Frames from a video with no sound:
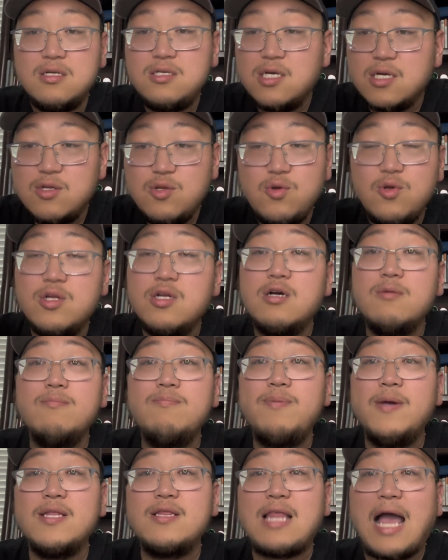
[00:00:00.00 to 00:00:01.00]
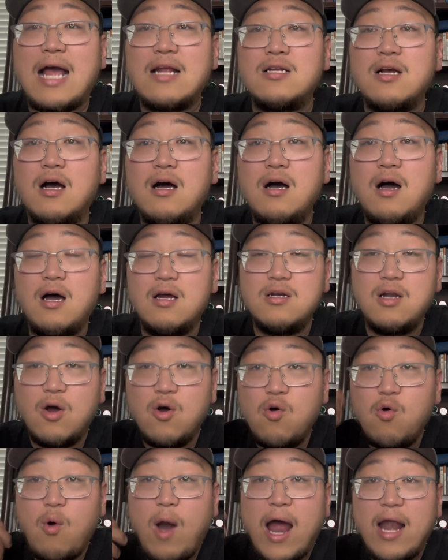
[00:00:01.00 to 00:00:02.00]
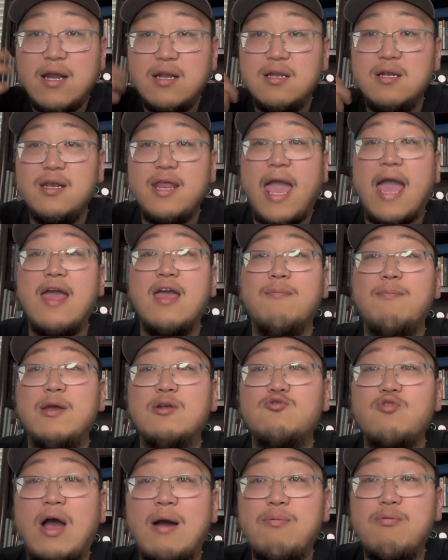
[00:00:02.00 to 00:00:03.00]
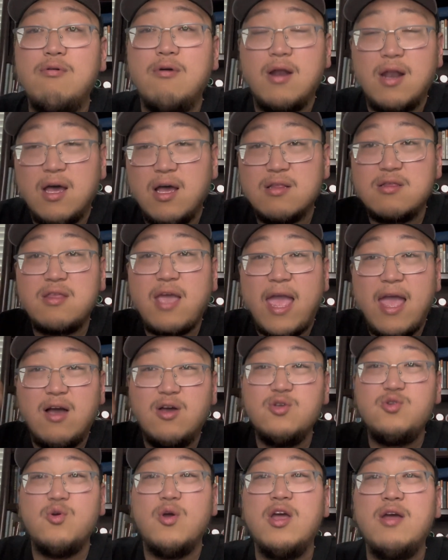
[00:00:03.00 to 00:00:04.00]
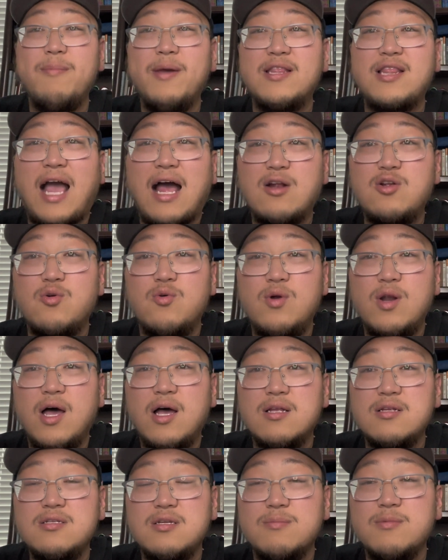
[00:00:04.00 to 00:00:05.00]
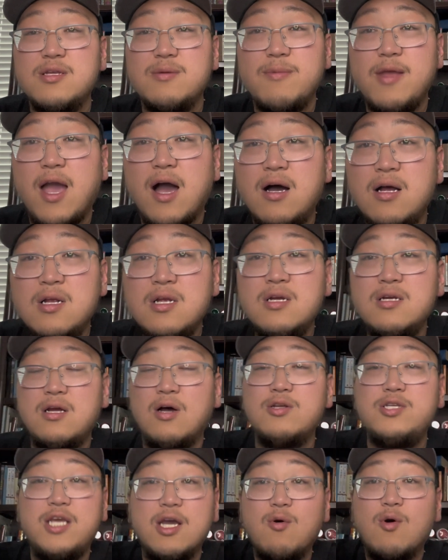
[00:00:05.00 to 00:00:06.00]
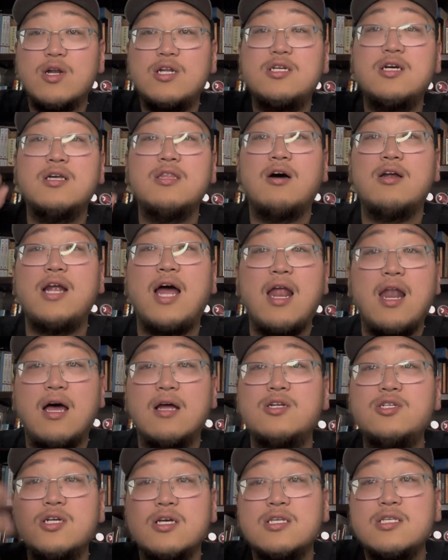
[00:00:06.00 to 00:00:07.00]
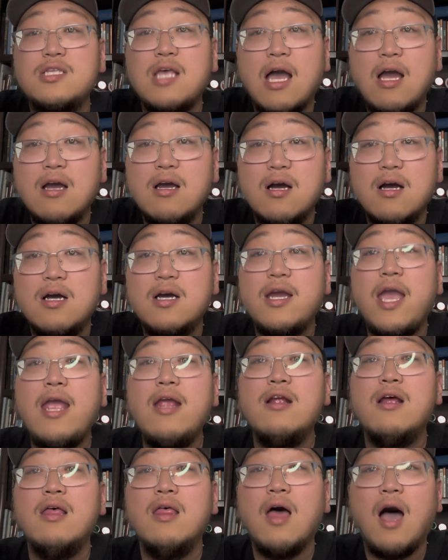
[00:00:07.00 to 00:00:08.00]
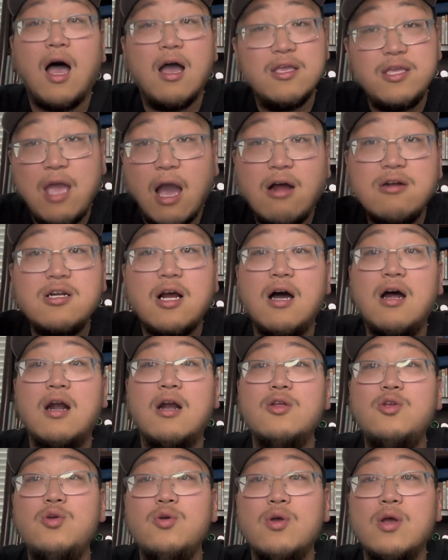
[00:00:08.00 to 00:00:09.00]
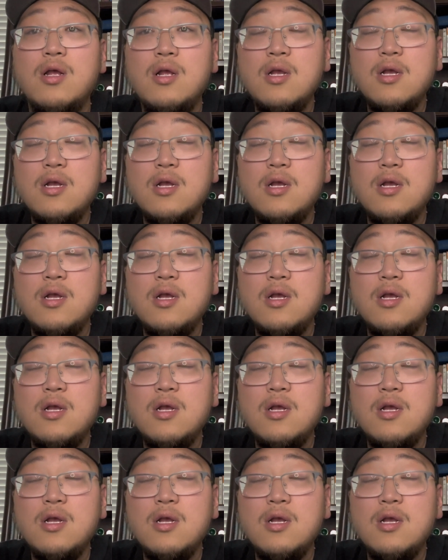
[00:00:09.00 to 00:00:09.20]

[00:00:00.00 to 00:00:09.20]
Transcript: 这个女生被打伤啊，然后华人脸也被抓破了，太阳穴也被打肿了，怎么怎么样？然后结果车到站了，这三个黑人啊扬长而去，